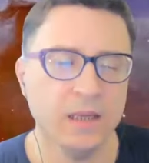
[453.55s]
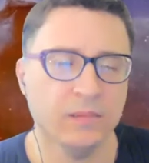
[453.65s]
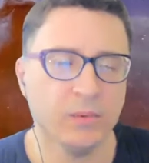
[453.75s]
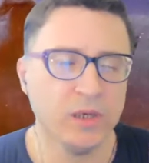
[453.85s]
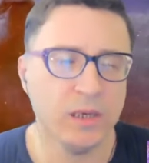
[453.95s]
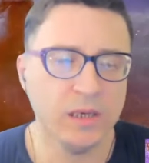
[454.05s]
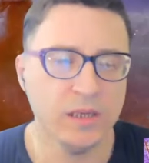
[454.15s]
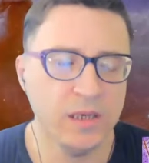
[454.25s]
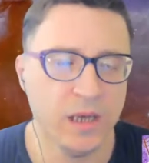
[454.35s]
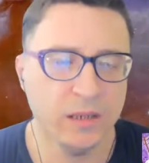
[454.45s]
Вообще
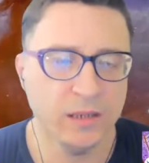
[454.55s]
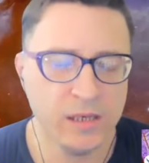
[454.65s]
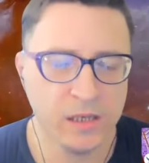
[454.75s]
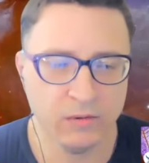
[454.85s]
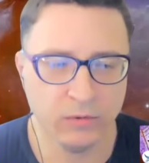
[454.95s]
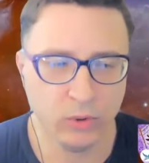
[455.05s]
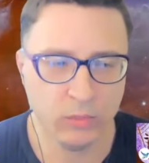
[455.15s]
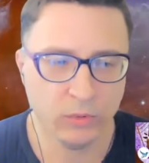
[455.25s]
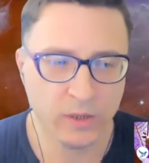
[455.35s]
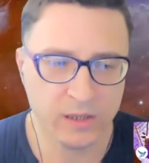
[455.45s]
идея английского
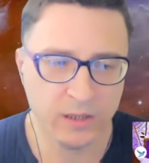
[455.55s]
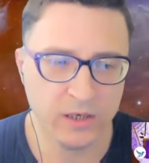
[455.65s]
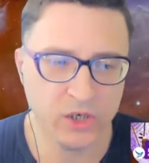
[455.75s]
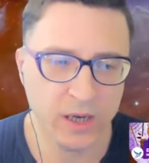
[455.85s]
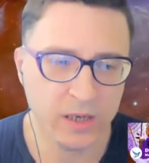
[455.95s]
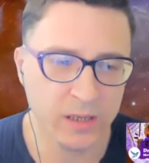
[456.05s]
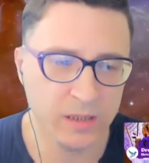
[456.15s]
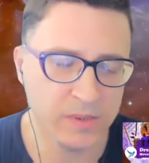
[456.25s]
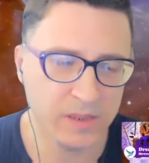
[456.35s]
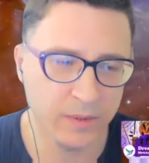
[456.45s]
дома, у нас англичане
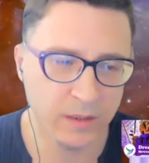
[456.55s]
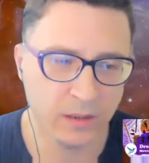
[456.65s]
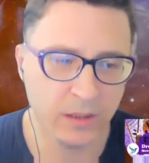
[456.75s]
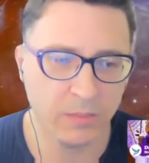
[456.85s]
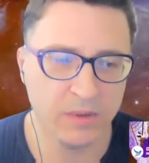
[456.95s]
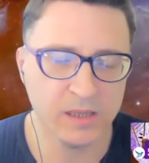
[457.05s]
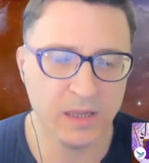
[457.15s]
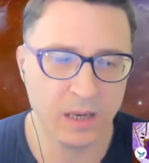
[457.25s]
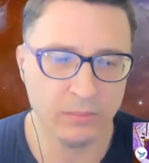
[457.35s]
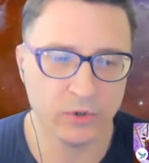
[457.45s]
этим знамениты, да, мы
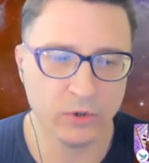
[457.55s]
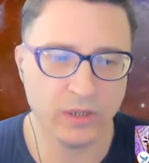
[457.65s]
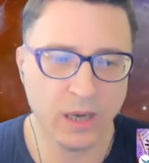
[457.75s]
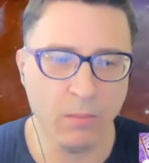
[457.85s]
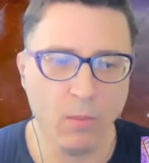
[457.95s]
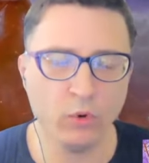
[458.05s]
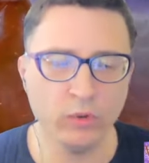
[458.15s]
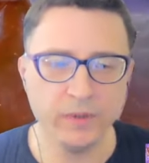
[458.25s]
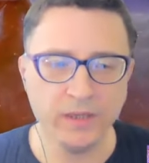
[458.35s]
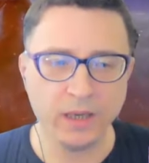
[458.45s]
знаем, что там
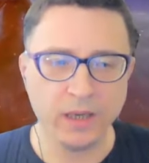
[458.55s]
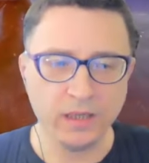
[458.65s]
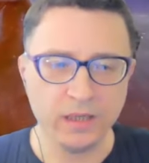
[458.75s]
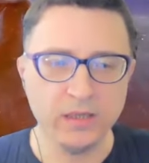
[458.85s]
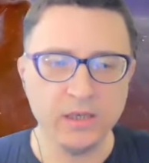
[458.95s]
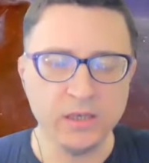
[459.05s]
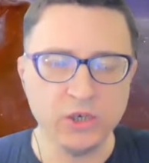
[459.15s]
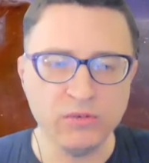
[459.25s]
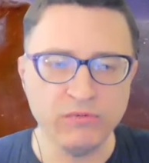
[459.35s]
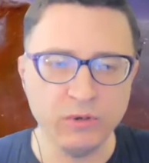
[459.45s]
могут быть какие-то
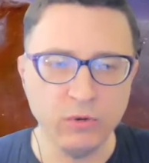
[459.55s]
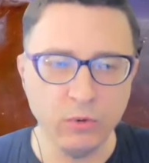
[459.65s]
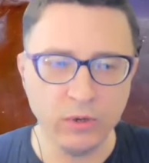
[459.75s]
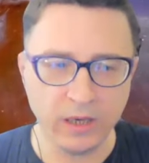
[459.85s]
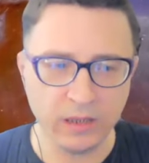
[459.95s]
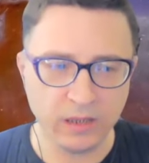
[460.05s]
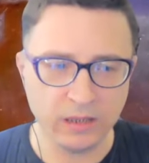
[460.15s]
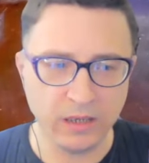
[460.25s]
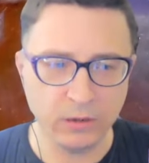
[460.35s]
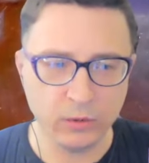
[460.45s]
тысячи фигурок и так
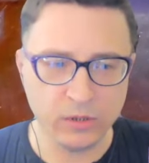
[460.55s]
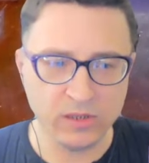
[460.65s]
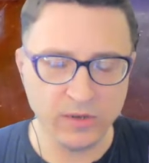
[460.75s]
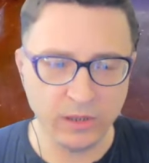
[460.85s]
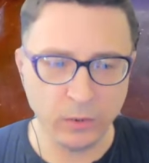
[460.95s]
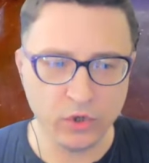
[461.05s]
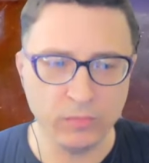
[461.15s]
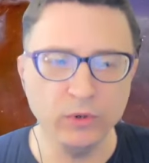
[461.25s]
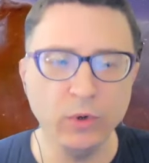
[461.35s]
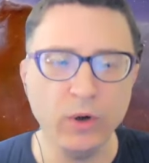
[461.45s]
далее, то есть действительно очень
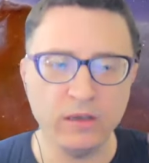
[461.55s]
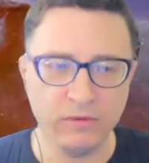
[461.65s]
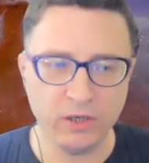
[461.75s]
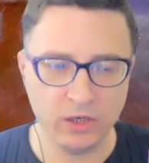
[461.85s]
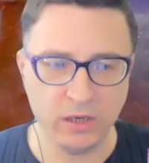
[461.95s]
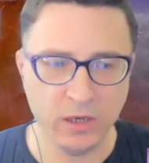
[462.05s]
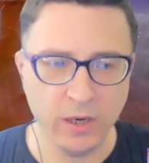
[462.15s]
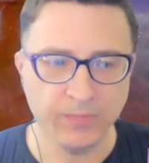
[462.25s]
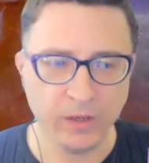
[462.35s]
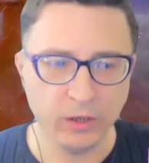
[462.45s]
много вещей,
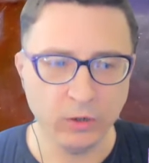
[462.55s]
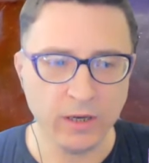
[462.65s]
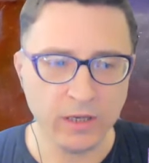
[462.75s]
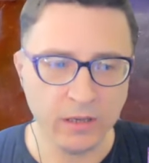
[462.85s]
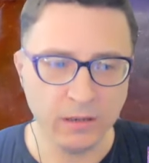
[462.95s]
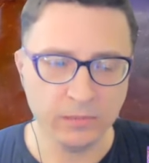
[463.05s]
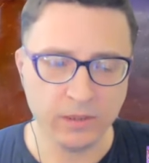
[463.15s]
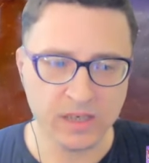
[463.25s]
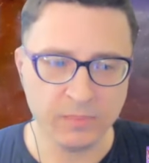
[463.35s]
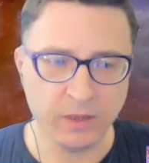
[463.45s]
но они
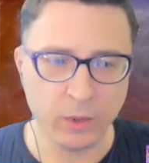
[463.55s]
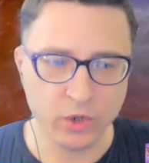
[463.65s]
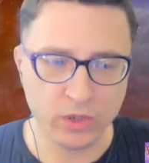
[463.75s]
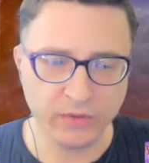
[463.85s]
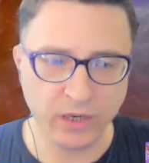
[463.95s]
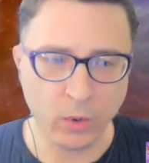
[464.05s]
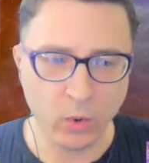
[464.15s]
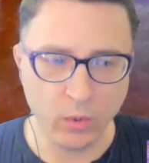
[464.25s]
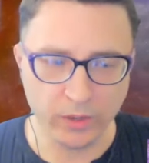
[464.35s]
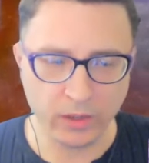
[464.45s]
расположены в
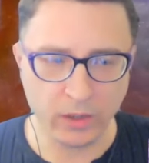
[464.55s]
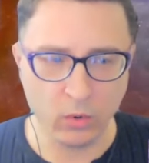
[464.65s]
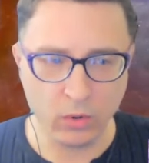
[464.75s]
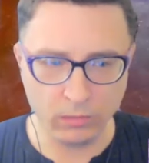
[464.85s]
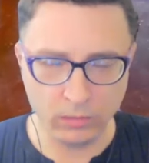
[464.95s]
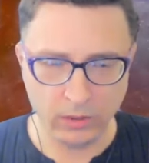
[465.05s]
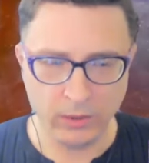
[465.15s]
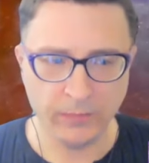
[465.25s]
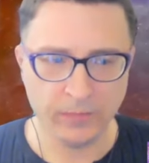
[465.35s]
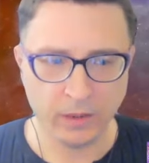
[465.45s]
каком-то таком
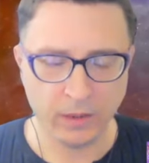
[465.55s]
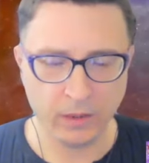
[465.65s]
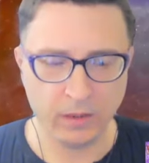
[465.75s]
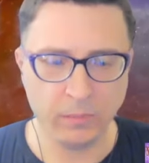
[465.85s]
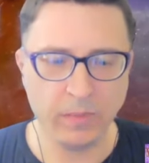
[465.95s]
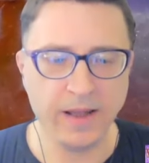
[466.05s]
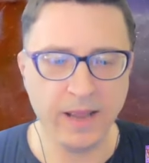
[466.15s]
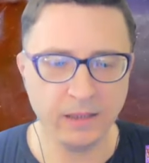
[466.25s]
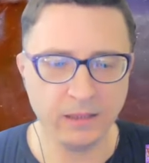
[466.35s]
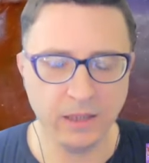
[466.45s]
э,
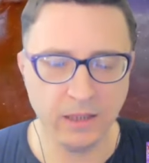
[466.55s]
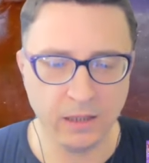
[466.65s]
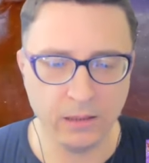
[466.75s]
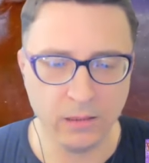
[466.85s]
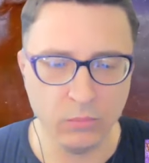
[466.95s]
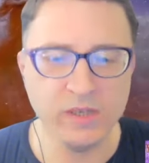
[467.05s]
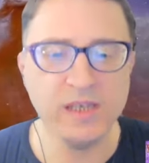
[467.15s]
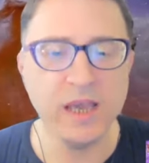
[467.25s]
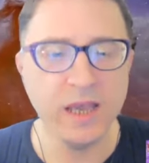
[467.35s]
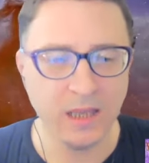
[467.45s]
порядке
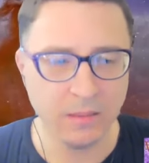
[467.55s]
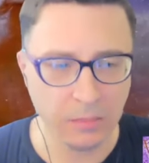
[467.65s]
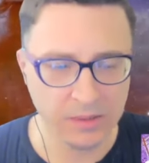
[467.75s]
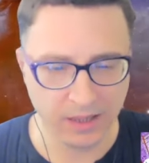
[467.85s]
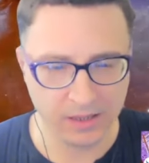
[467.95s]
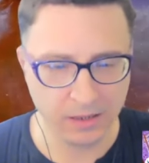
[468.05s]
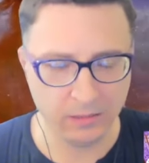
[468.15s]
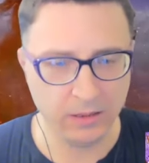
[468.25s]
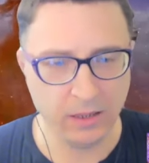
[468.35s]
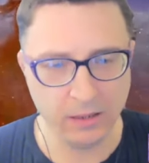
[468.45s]
музейном, я бы
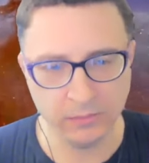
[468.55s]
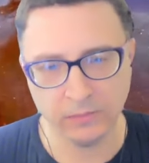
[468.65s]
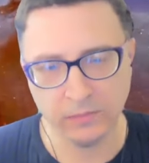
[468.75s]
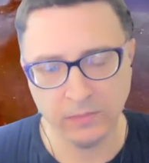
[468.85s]
сказал, да,